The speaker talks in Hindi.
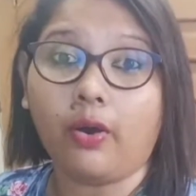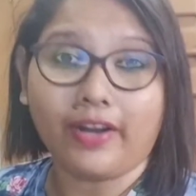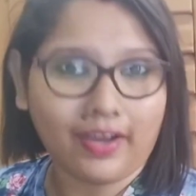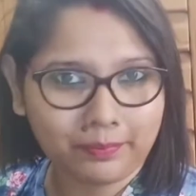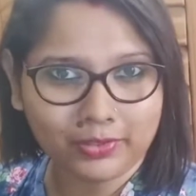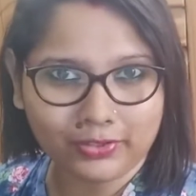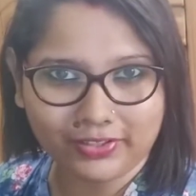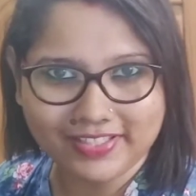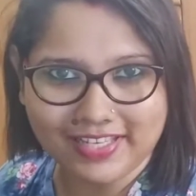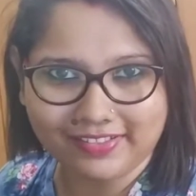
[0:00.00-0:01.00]
और आप
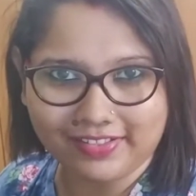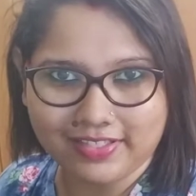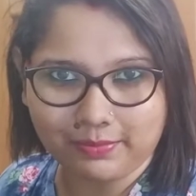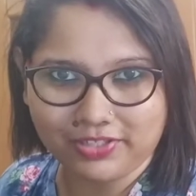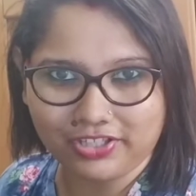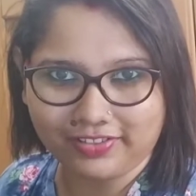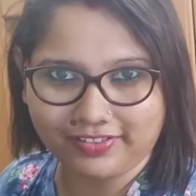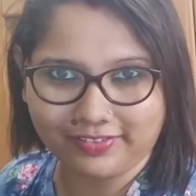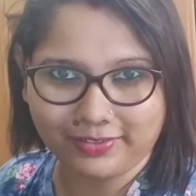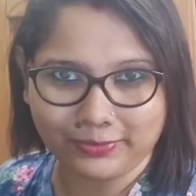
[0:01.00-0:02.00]
लोगों के साथ रेसिपी शेयर
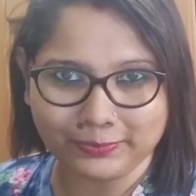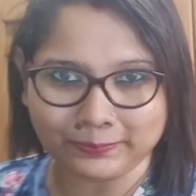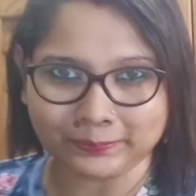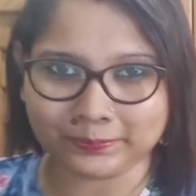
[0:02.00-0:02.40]
करती हूँ